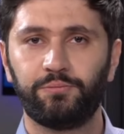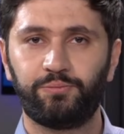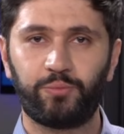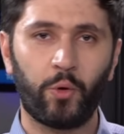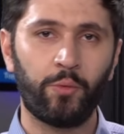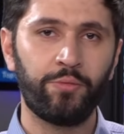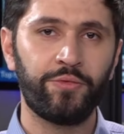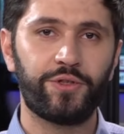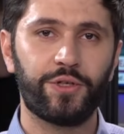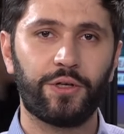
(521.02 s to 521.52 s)
Ну,
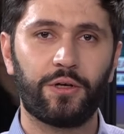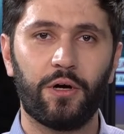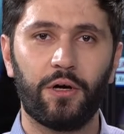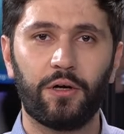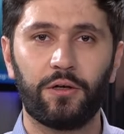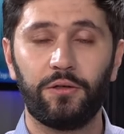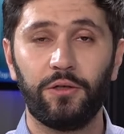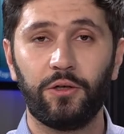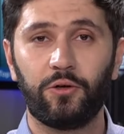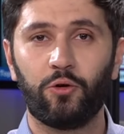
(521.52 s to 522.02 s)
помните,
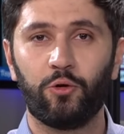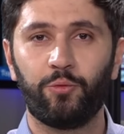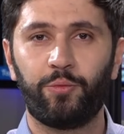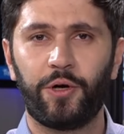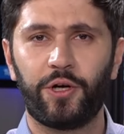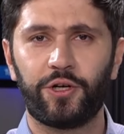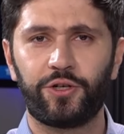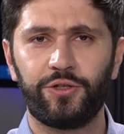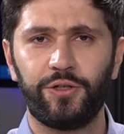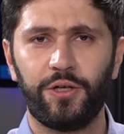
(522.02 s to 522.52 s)
как Никол
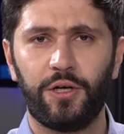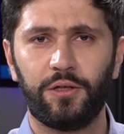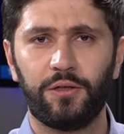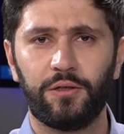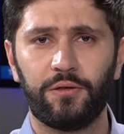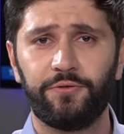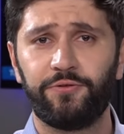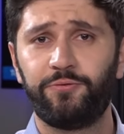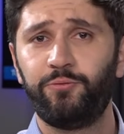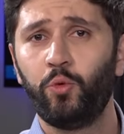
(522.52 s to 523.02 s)

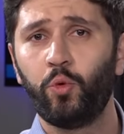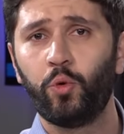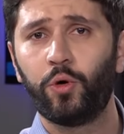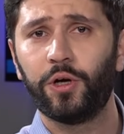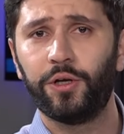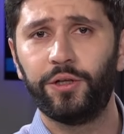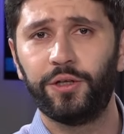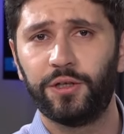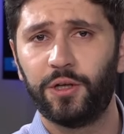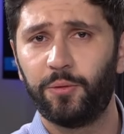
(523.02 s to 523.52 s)
Пашнян в
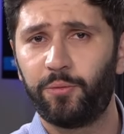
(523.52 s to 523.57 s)
Мюнхене,